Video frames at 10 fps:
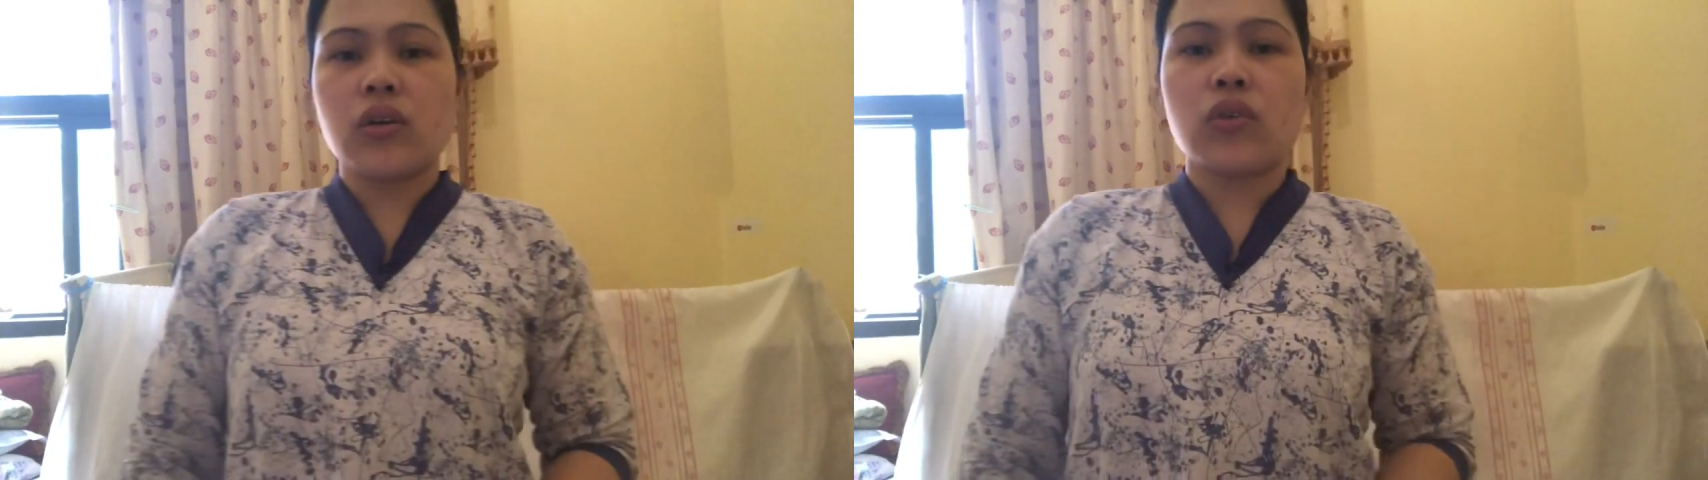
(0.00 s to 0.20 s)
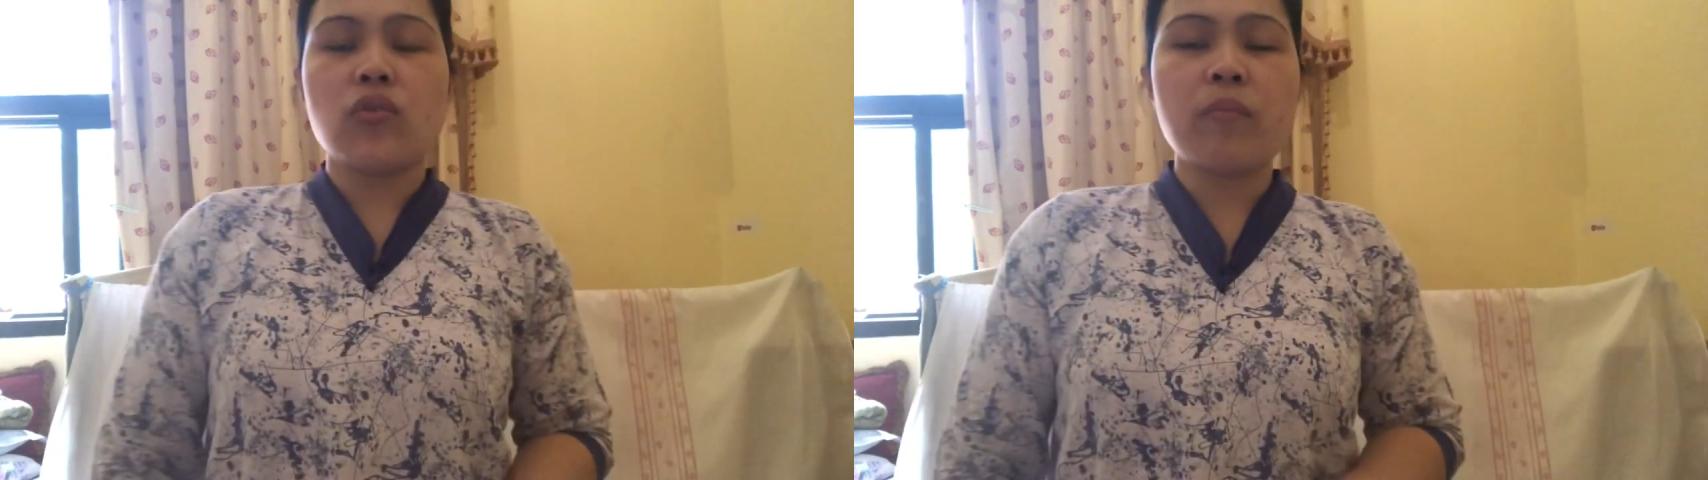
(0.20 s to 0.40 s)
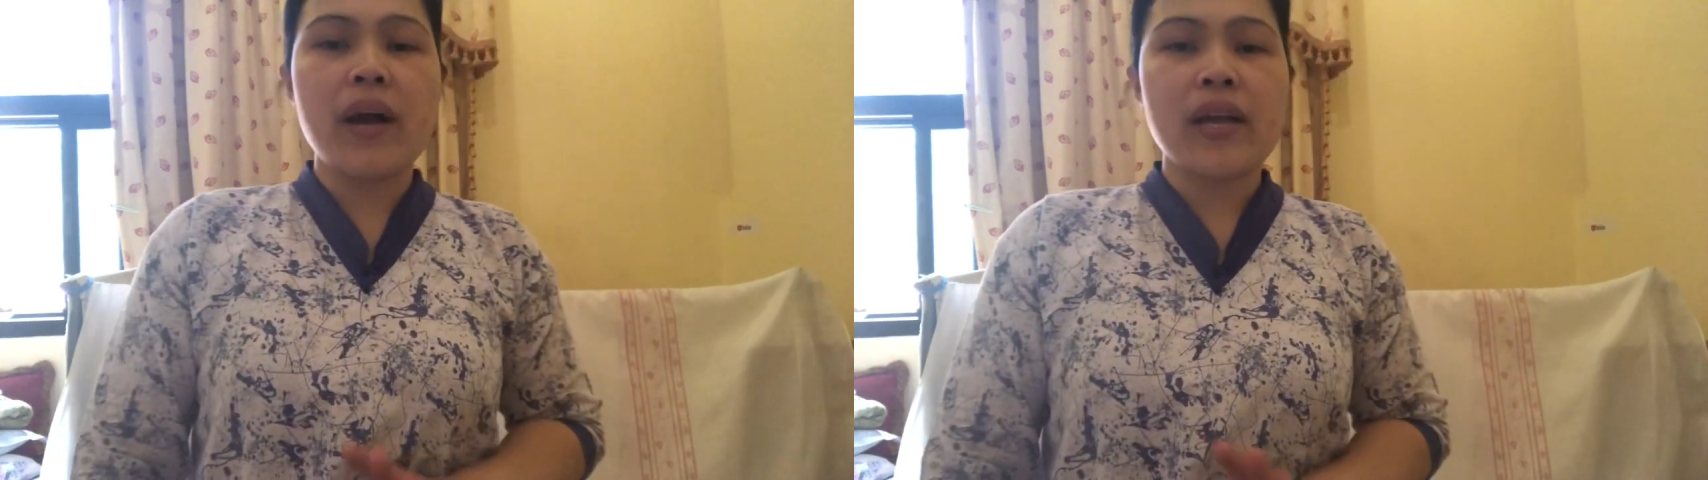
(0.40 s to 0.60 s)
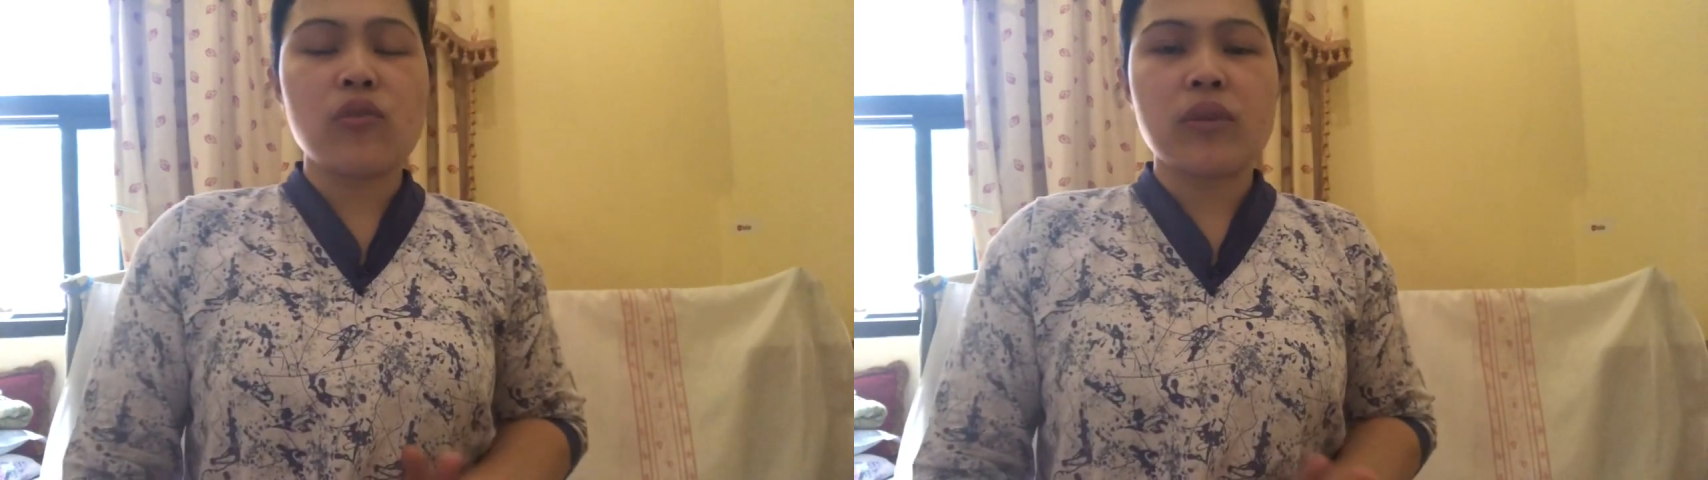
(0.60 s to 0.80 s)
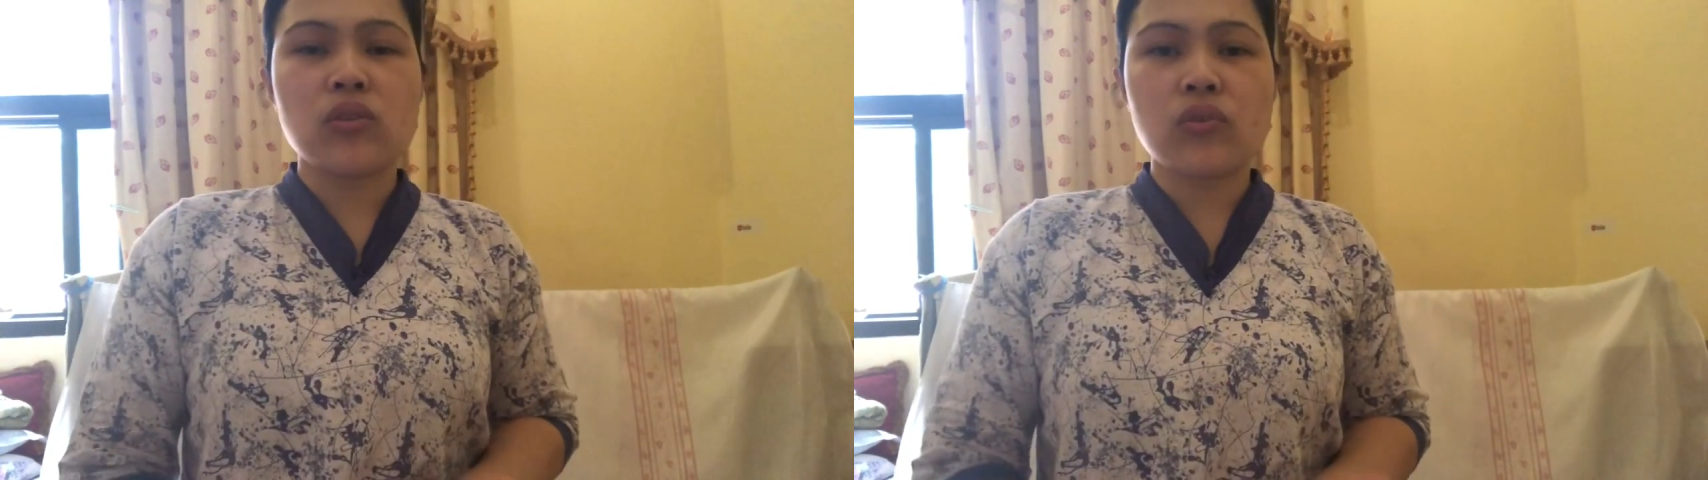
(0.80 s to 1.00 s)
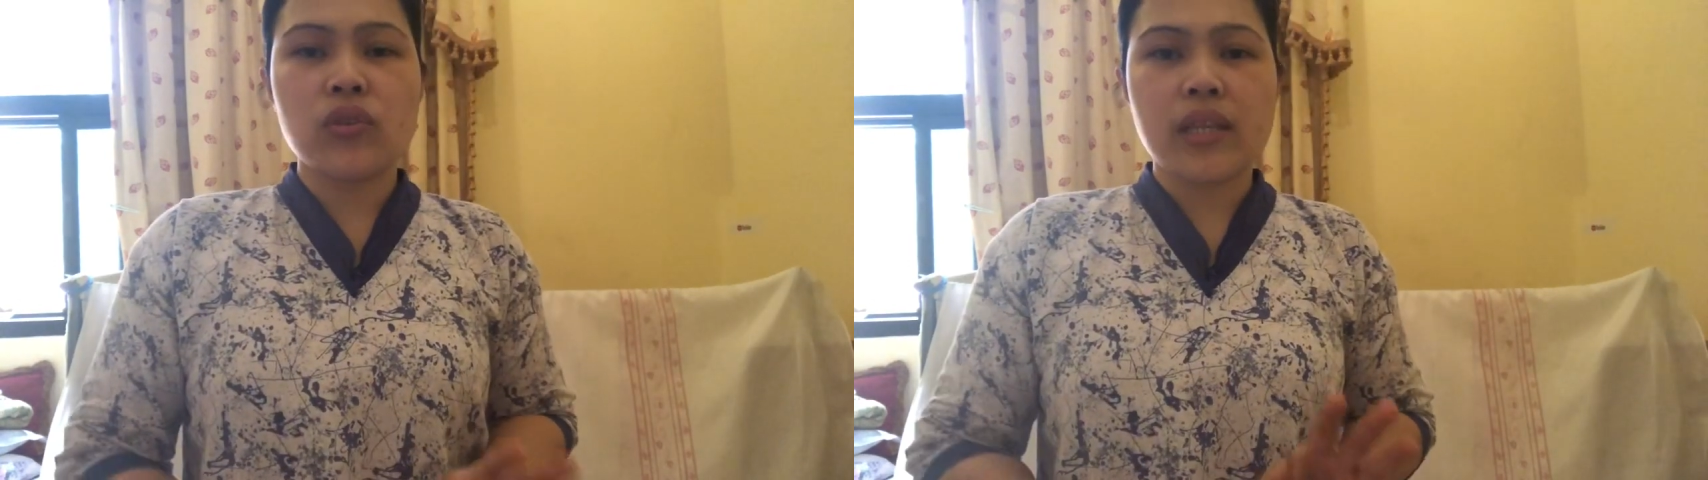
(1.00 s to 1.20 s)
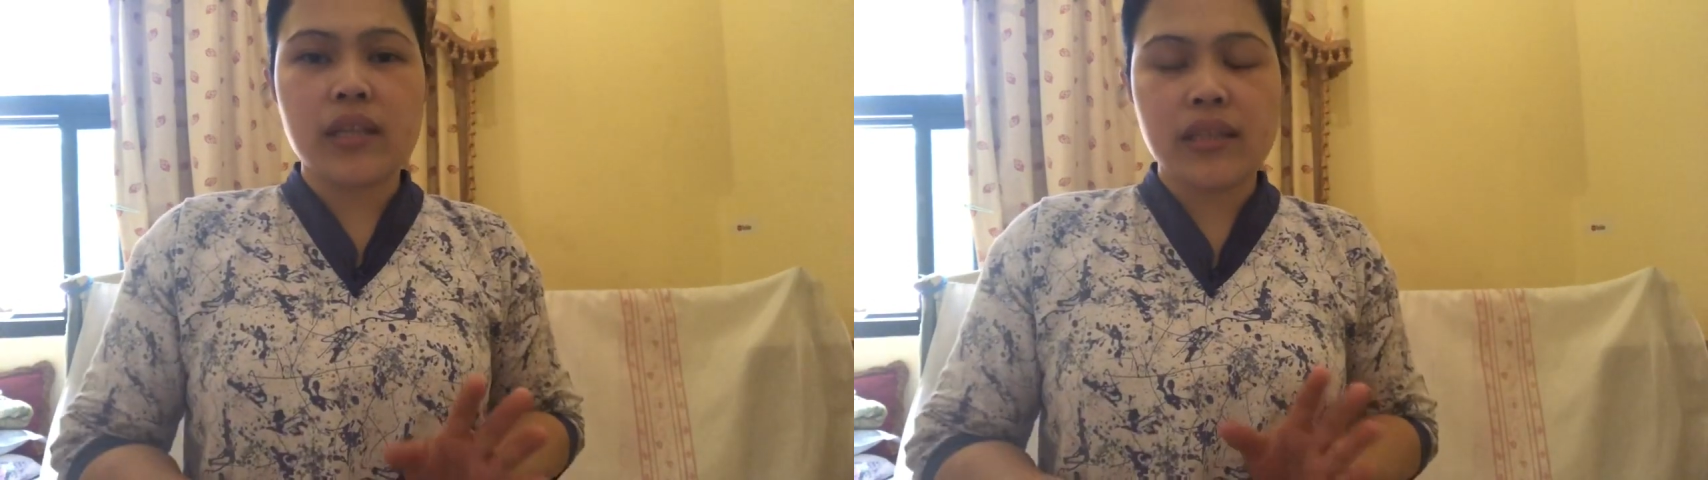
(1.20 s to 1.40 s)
kung paano magsuot ng